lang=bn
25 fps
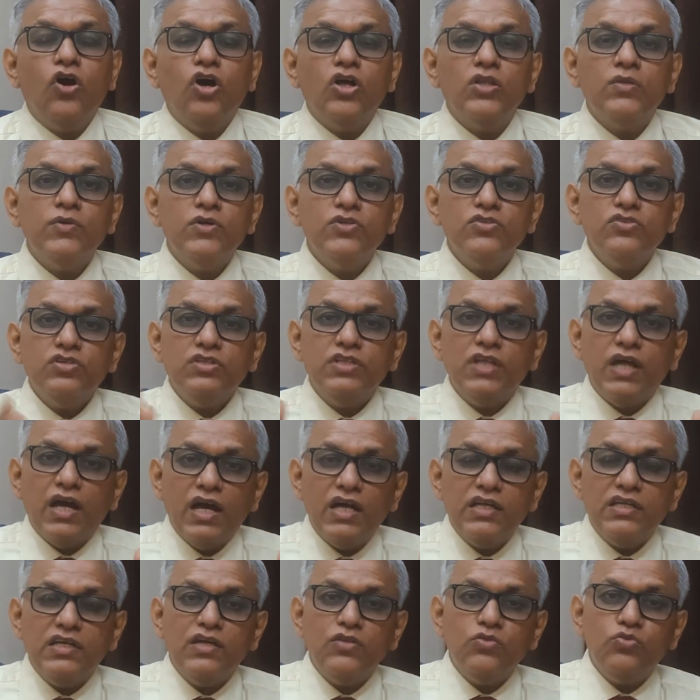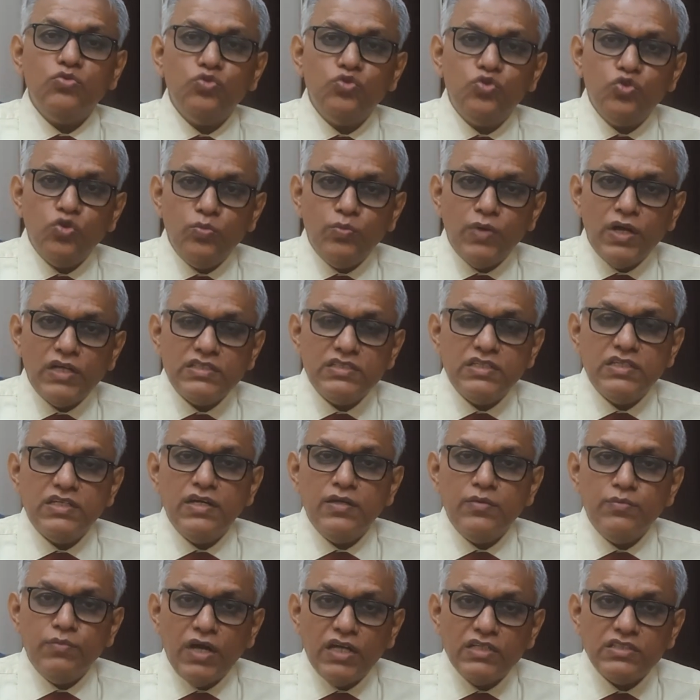অথবা যদি দেখা যায় দুটো
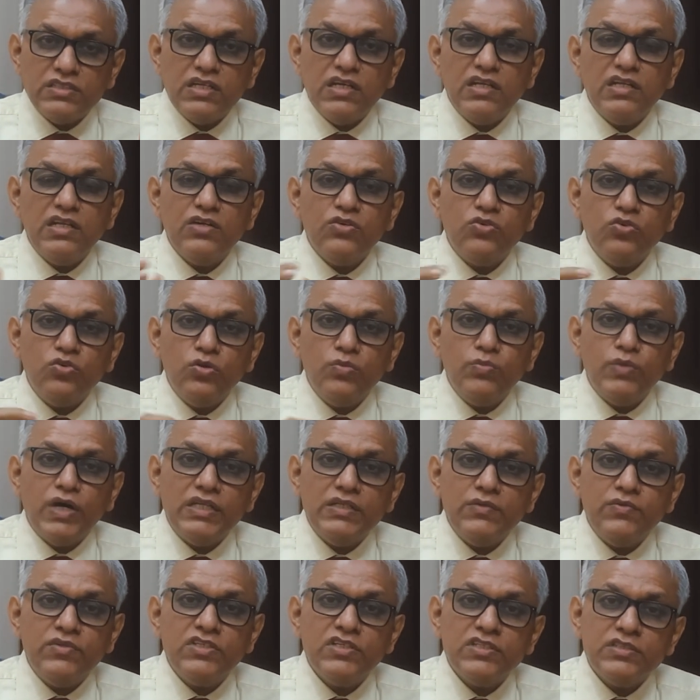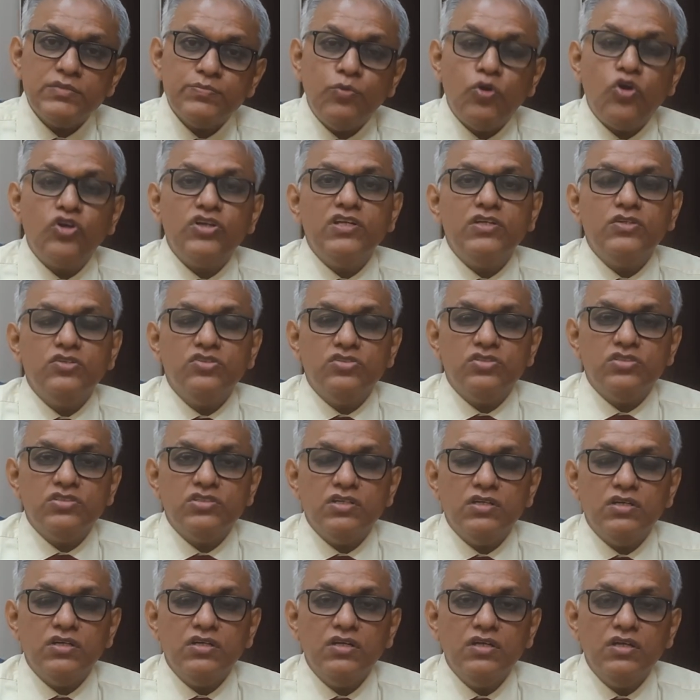মাসিকের মাঝখানে কোনো মাঝে মাঝে স্পটিং
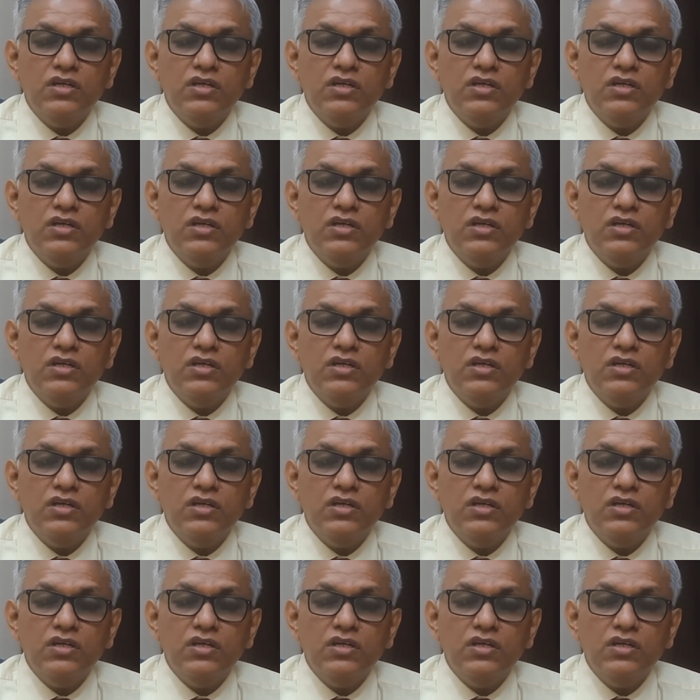হচ্ছে